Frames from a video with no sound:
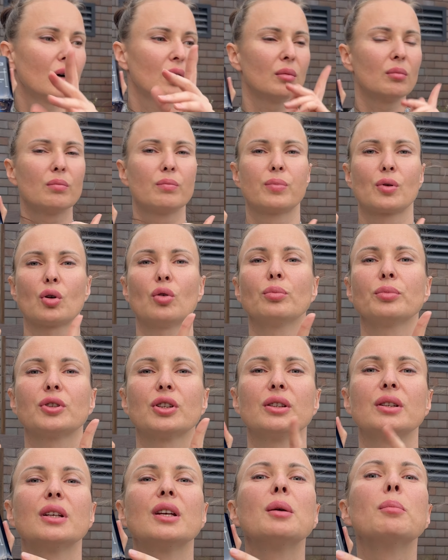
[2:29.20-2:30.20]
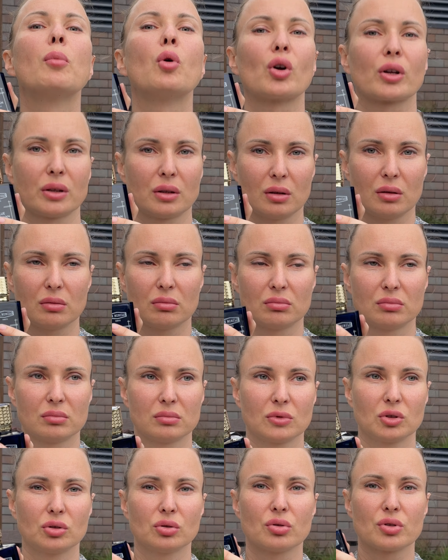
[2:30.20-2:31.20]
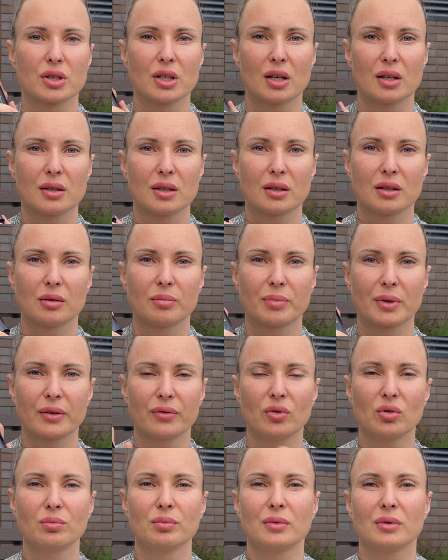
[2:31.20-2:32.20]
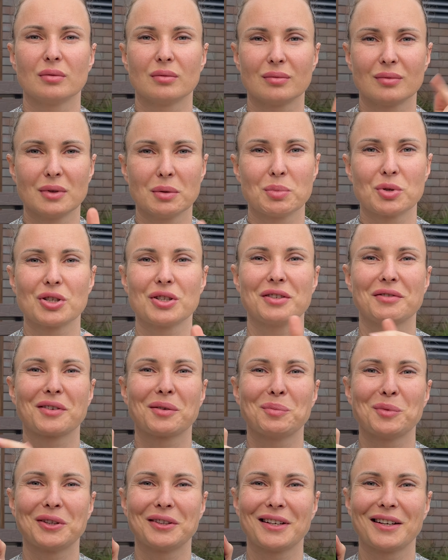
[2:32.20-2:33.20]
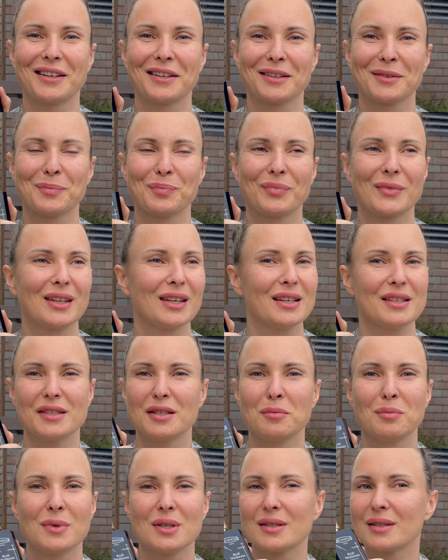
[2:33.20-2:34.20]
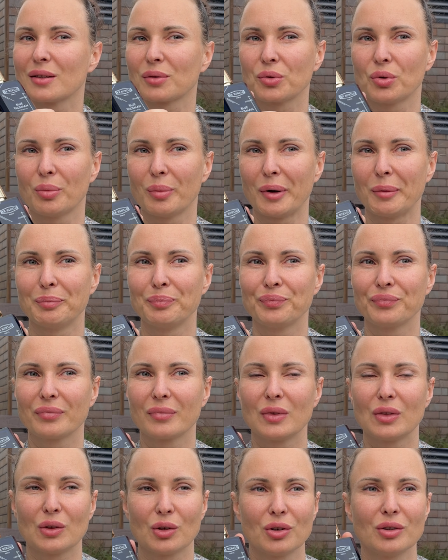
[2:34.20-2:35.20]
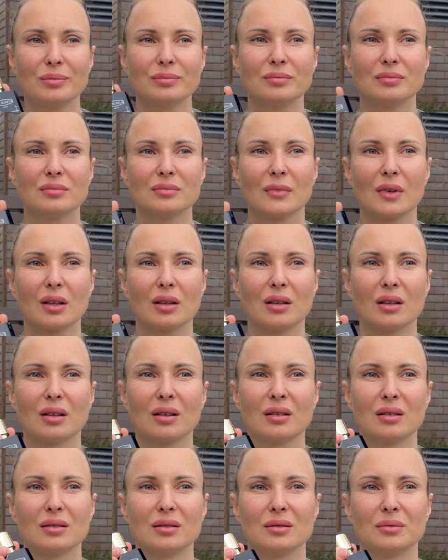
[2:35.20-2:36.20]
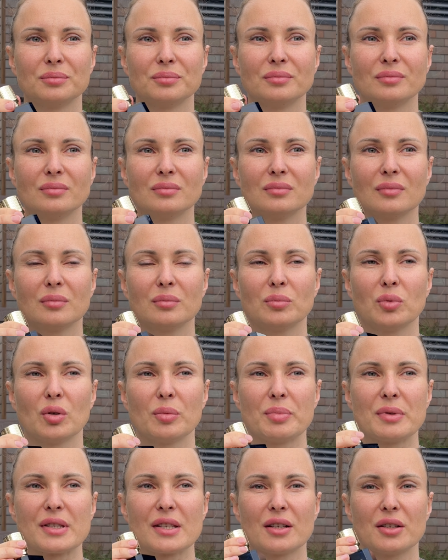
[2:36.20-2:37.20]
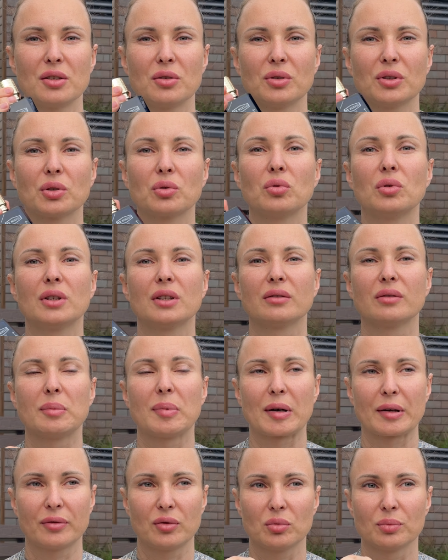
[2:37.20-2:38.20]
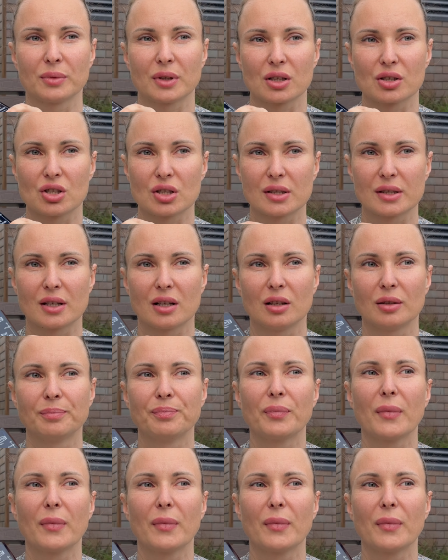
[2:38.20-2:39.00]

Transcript: Бромтон и Immortal. Кто знает этот парфюм, напишите в комментариях. Я с ним не знакома. Но э, по описанию это культовый парфюм также стал.